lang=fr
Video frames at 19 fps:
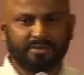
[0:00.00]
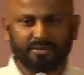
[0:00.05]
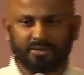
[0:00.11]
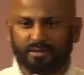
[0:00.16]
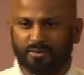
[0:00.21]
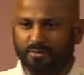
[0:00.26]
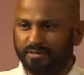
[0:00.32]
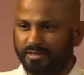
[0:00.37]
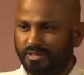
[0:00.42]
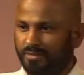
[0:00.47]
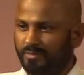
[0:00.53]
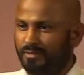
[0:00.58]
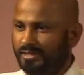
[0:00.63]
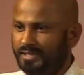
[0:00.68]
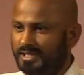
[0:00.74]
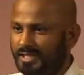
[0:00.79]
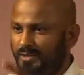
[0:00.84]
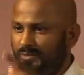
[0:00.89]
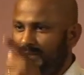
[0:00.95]
Regarde la personne
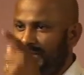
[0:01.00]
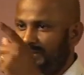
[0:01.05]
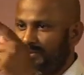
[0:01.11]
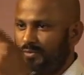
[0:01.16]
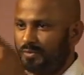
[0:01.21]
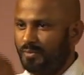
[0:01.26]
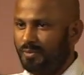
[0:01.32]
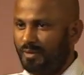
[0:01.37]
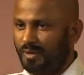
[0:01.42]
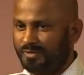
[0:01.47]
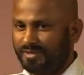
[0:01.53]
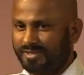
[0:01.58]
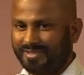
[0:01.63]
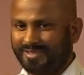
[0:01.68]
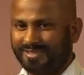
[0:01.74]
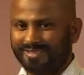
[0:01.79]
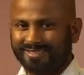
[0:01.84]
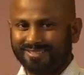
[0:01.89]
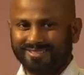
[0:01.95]
à côté de toi, dis-lui la
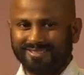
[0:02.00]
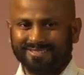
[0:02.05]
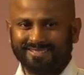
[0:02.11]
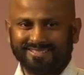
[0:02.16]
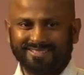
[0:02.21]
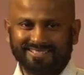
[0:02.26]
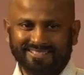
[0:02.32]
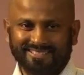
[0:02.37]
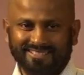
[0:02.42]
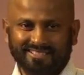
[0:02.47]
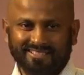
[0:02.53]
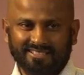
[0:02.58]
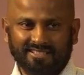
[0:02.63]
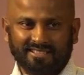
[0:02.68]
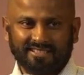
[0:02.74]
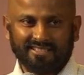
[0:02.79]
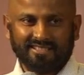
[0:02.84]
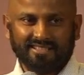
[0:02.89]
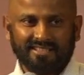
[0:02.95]
semence
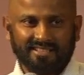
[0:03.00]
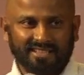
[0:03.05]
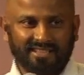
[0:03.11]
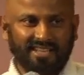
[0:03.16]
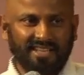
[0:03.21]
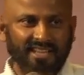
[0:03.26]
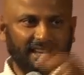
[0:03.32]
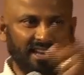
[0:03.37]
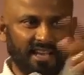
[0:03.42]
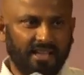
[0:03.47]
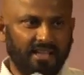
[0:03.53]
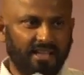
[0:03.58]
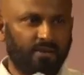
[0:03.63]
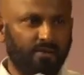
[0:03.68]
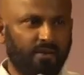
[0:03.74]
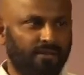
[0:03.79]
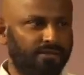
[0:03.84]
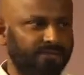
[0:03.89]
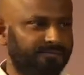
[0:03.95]

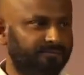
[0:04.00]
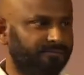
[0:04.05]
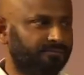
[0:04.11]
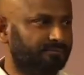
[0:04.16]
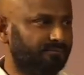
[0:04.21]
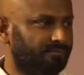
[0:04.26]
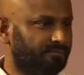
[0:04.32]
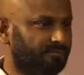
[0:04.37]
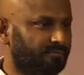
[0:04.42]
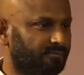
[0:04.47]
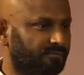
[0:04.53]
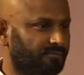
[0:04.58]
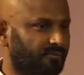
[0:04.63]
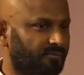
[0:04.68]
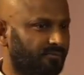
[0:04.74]
et la récolte.